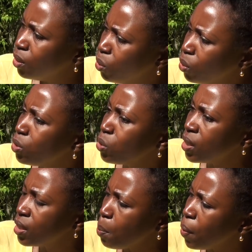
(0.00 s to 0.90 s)
donc ce
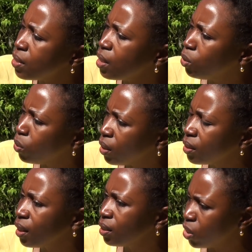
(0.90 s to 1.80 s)
qui s'est passé en
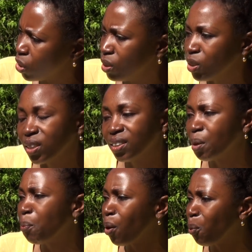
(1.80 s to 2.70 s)
94, je,
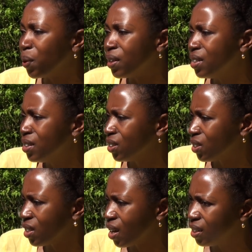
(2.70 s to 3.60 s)
n'étais pas au pays,
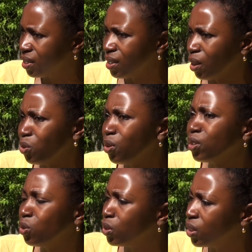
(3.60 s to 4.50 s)
j'étais à
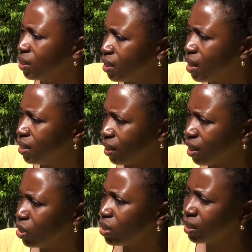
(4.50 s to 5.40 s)
l'extérieur, donc j'étais à
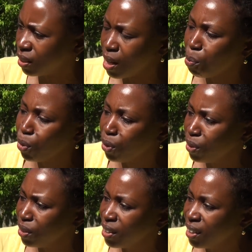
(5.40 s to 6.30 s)
l'étranger, j'étais en Pologne.